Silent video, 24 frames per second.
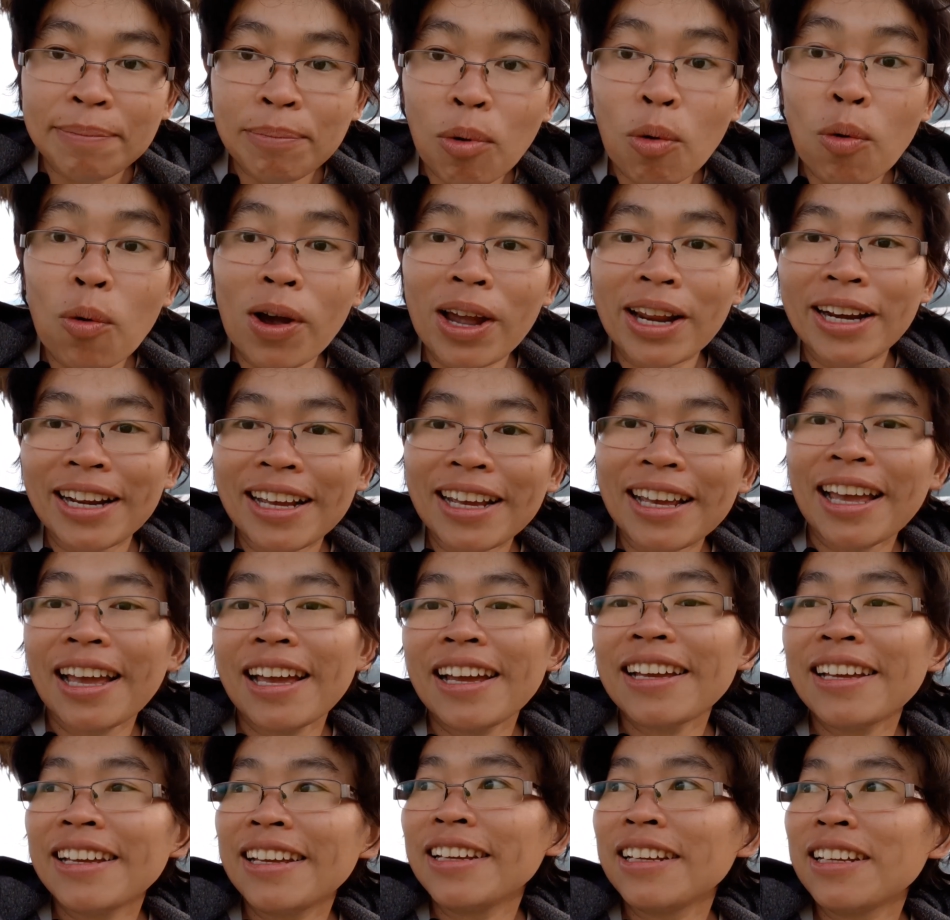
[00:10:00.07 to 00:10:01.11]
ปัวนะคะ
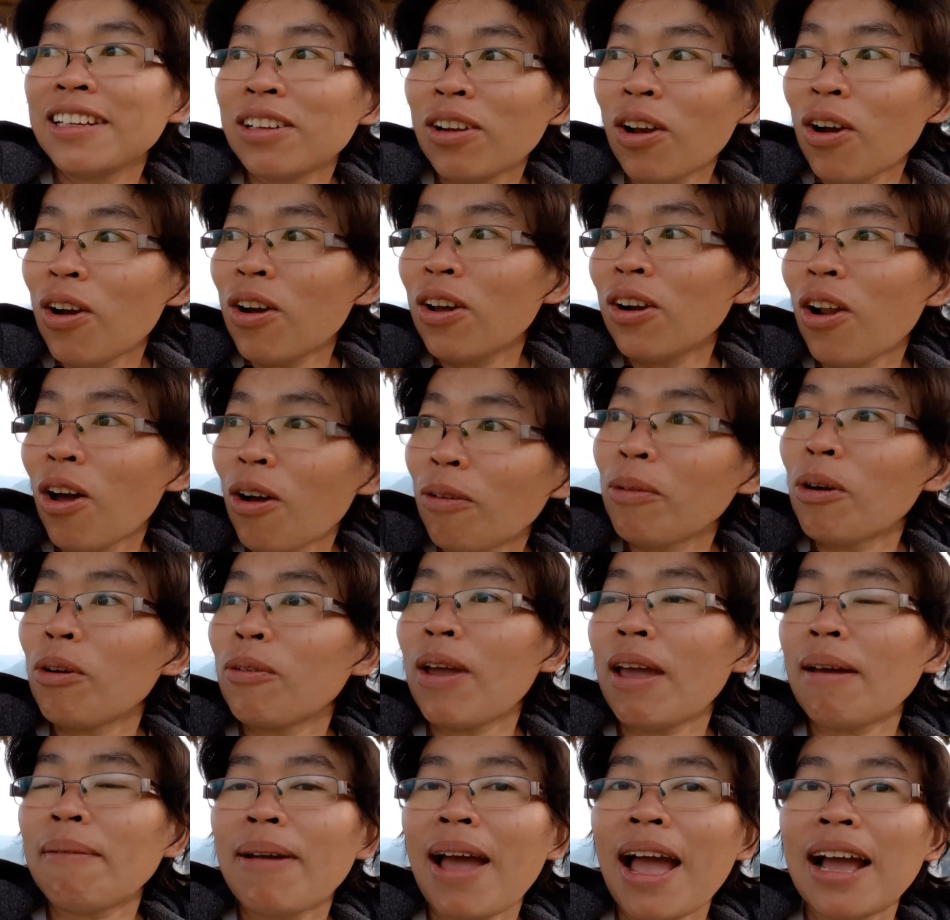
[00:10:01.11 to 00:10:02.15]
ก็ลองมา
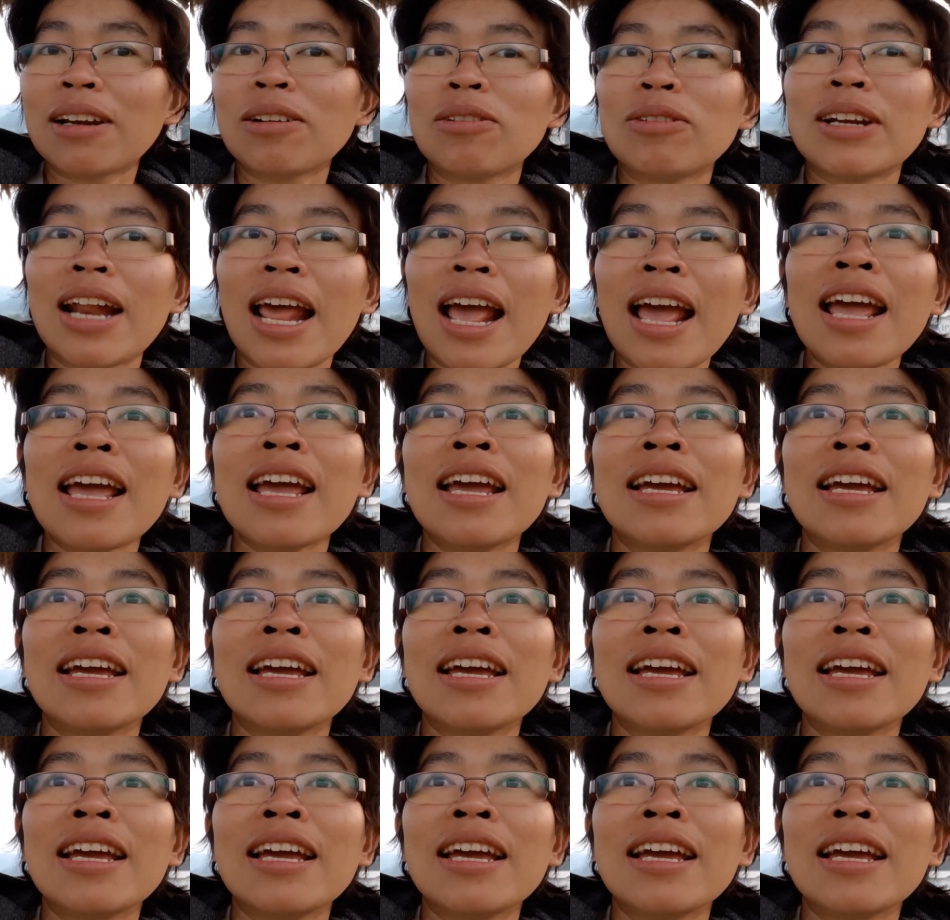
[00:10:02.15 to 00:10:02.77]
แวะพักดูนะ